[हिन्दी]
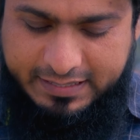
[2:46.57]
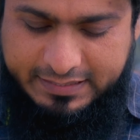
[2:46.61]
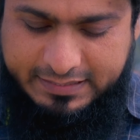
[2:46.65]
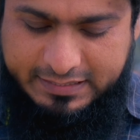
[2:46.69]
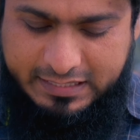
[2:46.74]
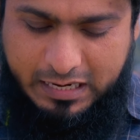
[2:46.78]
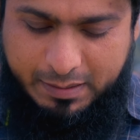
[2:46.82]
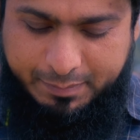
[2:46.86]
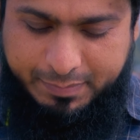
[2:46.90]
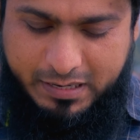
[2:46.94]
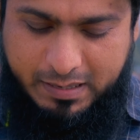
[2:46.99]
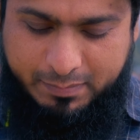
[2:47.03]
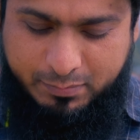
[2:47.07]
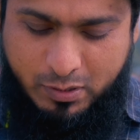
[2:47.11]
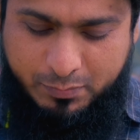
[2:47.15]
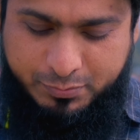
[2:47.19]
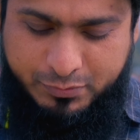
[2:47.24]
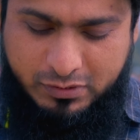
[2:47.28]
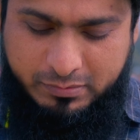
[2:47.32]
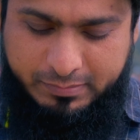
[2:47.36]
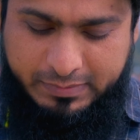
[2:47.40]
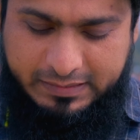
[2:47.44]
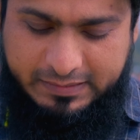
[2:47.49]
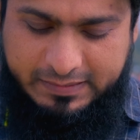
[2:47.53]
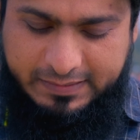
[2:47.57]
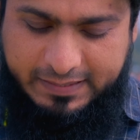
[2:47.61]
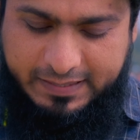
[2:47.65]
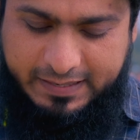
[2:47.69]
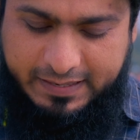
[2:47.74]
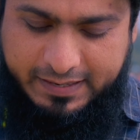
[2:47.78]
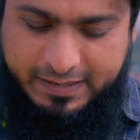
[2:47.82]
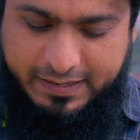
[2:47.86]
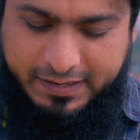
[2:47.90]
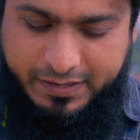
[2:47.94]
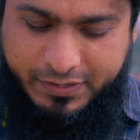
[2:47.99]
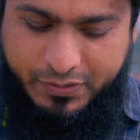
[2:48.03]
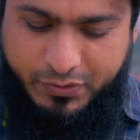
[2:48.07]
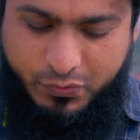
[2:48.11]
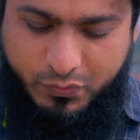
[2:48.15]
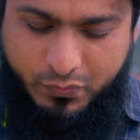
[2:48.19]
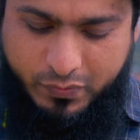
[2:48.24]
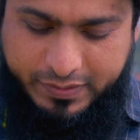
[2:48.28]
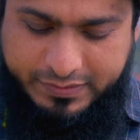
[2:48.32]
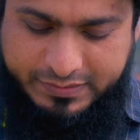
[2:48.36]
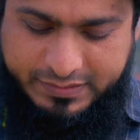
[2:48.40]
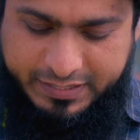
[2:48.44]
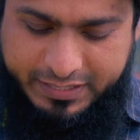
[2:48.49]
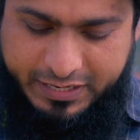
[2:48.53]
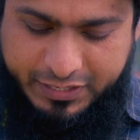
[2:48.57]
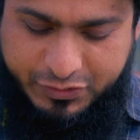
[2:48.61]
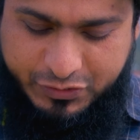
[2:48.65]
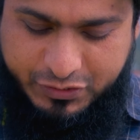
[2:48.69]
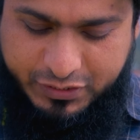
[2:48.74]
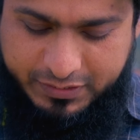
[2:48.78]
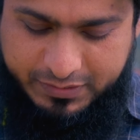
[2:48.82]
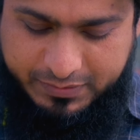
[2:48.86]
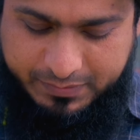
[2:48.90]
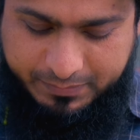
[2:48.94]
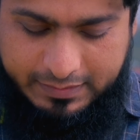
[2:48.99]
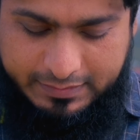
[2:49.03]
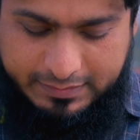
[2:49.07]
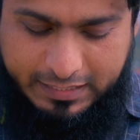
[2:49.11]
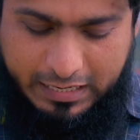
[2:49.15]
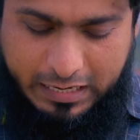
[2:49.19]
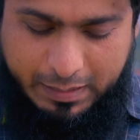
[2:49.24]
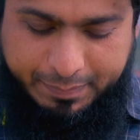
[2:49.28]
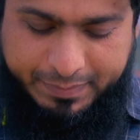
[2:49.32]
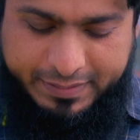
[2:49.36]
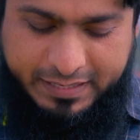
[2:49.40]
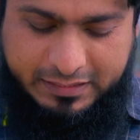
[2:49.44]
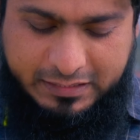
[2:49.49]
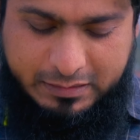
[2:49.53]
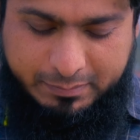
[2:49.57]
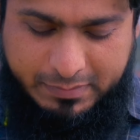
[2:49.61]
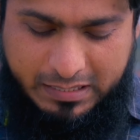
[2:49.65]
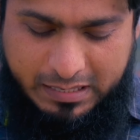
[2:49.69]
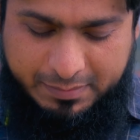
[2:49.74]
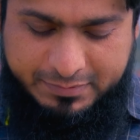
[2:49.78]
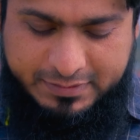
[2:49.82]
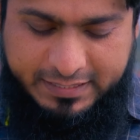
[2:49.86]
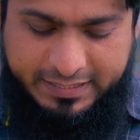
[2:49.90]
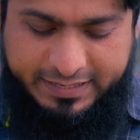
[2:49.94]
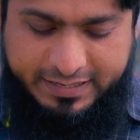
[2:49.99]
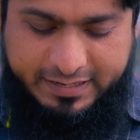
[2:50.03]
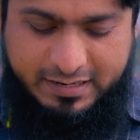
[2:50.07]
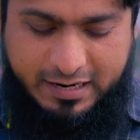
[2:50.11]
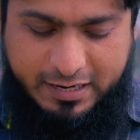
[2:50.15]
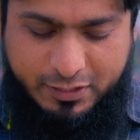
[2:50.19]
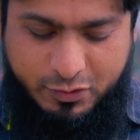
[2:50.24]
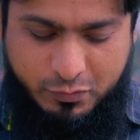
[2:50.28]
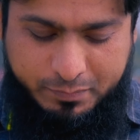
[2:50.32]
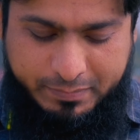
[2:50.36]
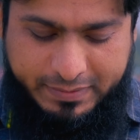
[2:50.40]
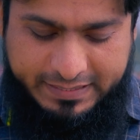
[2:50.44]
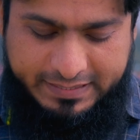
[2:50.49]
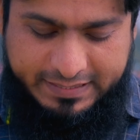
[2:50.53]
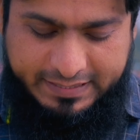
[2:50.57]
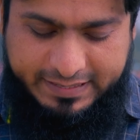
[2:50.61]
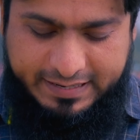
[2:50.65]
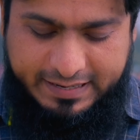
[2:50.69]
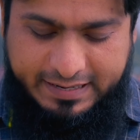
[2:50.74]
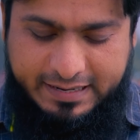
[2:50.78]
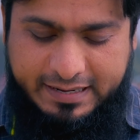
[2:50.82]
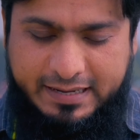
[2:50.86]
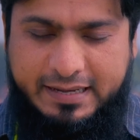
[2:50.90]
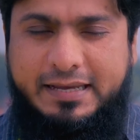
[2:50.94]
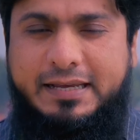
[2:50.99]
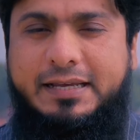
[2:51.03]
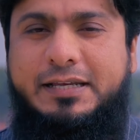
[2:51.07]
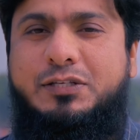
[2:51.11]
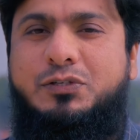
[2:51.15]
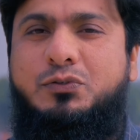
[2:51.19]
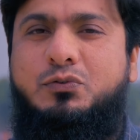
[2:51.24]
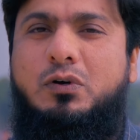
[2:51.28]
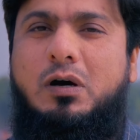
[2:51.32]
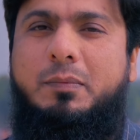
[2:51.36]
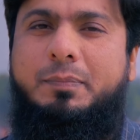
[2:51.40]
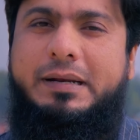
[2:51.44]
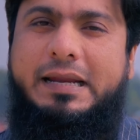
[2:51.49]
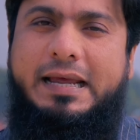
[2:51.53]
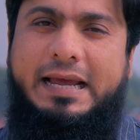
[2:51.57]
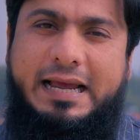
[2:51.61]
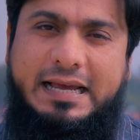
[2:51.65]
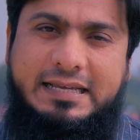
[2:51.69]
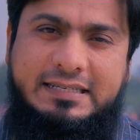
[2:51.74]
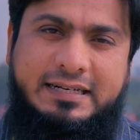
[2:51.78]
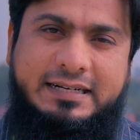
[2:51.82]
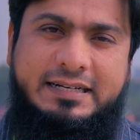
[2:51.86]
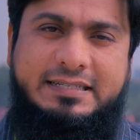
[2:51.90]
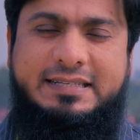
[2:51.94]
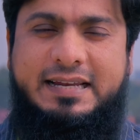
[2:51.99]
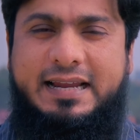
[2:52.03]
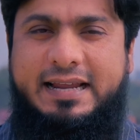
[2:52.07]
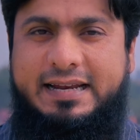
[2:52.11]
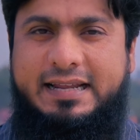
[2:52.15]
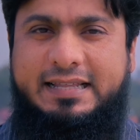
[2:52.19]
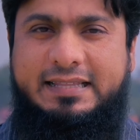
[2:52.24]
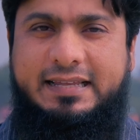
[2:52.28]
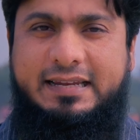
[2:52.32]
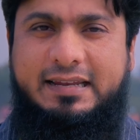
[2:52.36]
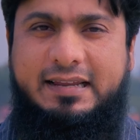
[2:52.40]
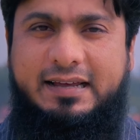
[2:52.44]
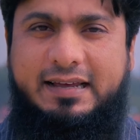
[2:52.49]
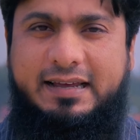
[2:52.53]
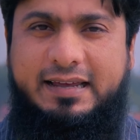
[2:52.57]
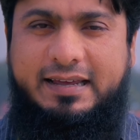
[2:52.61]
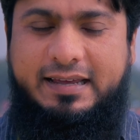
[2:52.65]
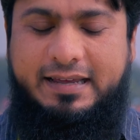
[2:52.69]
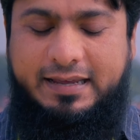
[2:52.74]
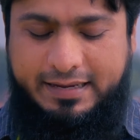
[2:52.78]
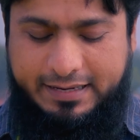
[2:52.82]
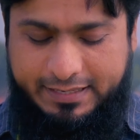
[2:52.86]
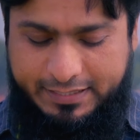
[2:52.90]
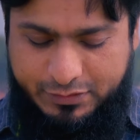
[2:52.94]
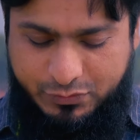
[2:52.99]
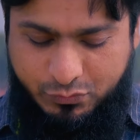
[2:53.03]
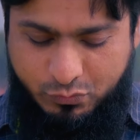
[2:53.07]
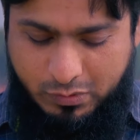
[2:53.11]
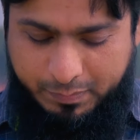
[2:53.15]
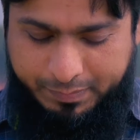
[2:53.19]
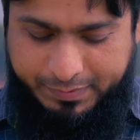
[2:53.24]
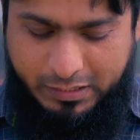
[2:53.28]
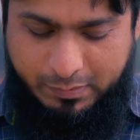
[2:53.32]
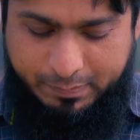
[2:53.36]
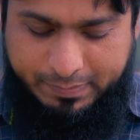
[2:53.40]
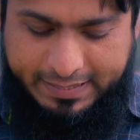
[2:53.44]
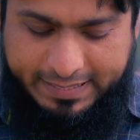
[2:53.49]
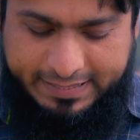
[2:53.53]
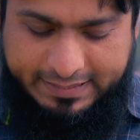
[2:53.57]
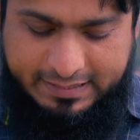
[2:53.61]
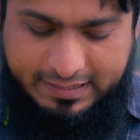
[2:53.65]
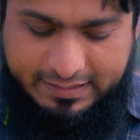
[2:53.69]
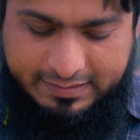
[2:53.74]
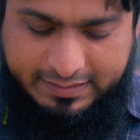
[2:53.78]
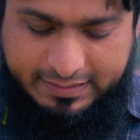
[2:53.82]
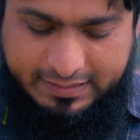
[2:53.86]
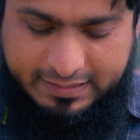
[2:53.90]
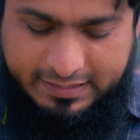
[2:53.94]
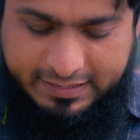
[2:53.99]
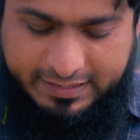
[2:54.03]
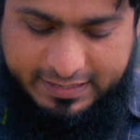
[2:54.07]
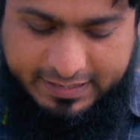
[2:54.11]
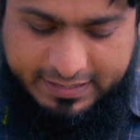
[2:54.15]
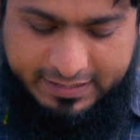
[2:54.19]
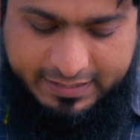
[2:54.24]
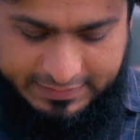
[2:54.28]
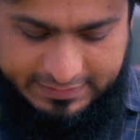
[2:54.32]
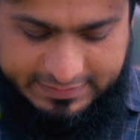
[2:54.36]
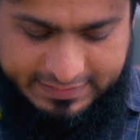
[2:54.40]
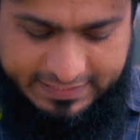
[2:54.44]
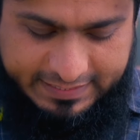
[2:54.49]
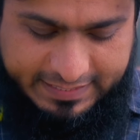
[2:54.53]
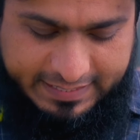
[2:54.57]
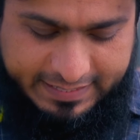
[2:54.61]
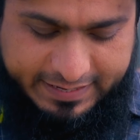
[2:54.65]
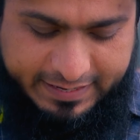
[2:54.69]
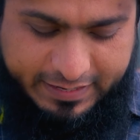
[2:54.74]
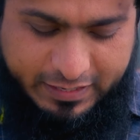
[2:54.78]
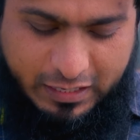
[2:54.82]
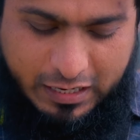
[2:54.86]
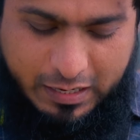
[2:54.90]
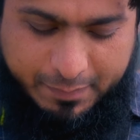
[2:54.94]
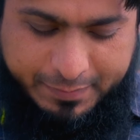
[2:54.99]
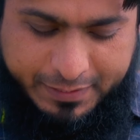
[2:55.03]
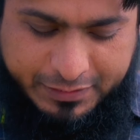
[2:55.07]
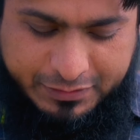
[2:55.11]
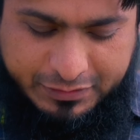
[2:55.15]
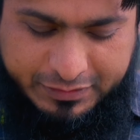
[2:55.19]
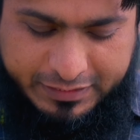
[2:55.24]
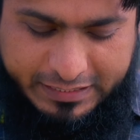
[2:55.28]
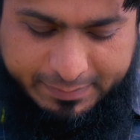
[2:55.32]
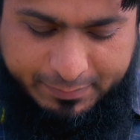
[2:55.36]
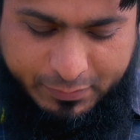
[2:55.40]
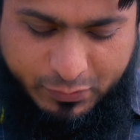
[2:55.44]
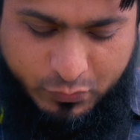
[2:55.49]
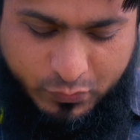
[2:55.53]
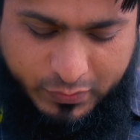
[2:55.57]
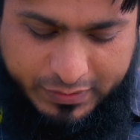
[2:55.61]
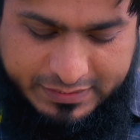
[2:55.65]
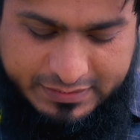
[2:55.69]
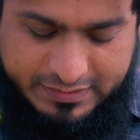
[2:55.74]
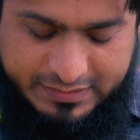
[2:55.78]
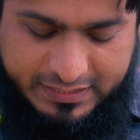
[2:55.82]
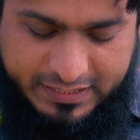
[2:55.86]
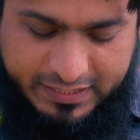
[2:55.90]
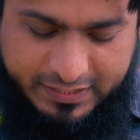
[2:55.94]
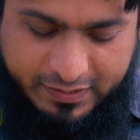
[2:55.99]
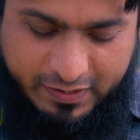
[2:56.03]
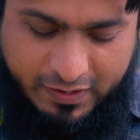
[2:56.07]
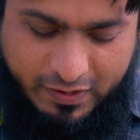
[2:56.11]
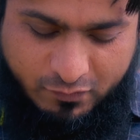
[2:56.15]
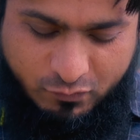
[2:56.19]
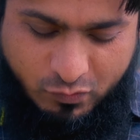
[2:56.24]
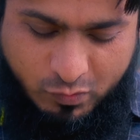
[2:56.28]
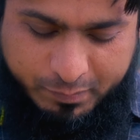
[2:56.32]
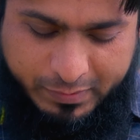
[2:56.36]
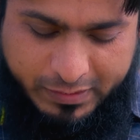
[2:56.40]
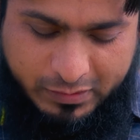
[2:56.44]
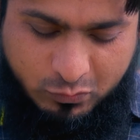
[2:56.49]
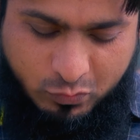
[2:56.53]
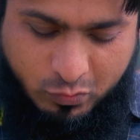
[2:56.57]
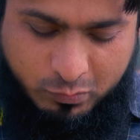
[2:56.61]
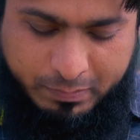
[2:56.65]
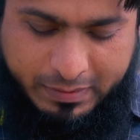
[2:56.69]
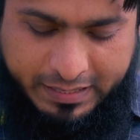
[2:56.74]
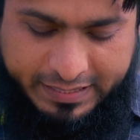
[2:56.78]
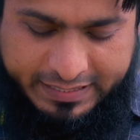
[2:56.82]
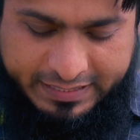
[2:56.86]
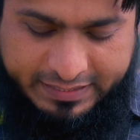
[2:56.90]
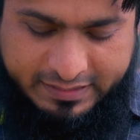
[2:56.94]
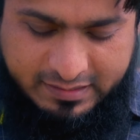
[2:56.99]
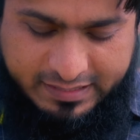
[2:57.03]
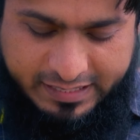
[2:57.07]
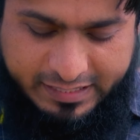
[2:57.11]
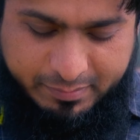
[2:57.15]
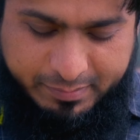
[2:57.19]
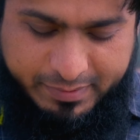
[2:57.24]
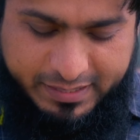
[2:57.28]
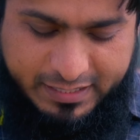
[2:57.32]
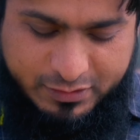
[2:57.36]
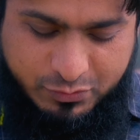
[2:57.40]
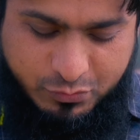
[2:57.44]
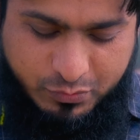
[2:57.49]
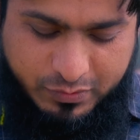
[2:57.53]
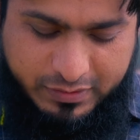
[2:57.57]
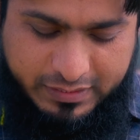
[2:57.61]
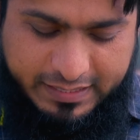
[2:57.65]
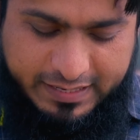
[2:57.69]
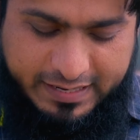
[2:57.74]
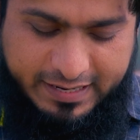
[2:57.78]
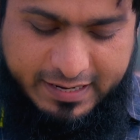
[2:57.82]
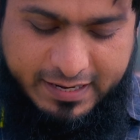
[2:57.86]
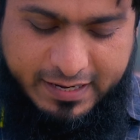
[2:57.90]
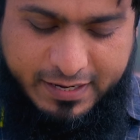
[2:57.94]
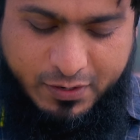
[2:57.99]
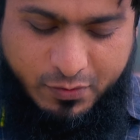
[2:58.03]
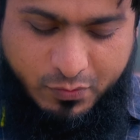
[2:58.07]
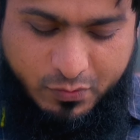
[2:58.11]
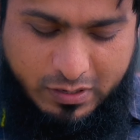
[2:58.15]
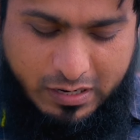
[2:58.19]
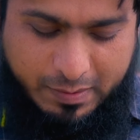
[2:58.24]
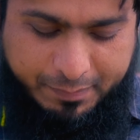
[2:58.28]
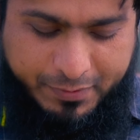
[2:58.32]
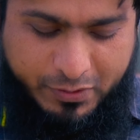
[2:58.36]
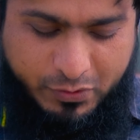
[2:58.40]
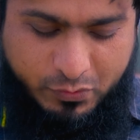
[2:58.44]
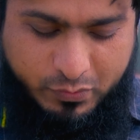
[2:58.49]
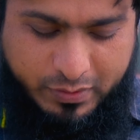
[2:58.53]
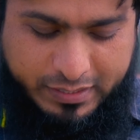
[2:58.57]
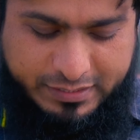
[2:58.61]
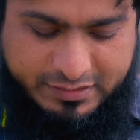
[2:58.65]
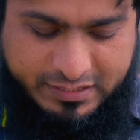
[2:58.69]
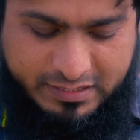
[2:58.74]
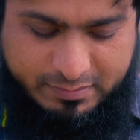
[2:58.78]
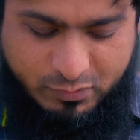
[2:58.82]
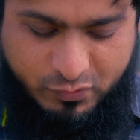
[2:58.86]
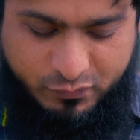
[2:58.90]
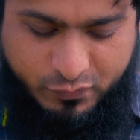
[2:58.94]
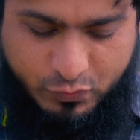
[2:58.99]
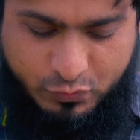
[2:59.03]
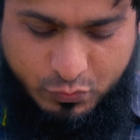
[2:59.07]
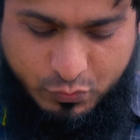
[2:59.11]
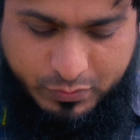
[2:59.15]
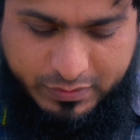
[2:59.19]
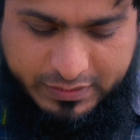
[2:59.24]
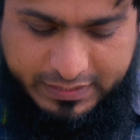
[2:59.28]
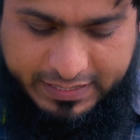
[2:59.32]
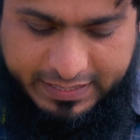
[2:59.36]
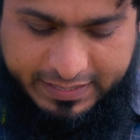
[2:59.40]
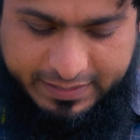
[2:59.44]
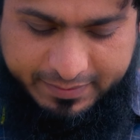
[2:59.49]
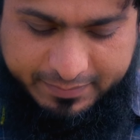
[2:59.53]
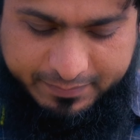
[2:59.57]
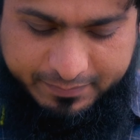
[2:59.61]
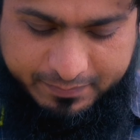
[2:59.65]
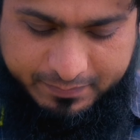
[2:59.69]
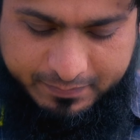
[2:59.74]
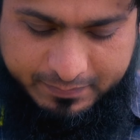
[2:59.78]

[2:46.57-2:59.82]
यहाँ पर आपको ऑप्शन मिलती है नॉइज रिडक्शन यहाँ पर ये तमाम सेटिंग ऑटोमेटिक है इसको अपने एज इट इज रहने देना है इसको अपने अप्लाई कर देना है ये देखें आपकी जितनी भी नॉइज थी वो बिल्कुल बारीक लाइन में आ चुकी है और आपकी नॉइज रिमूव हो चुकी है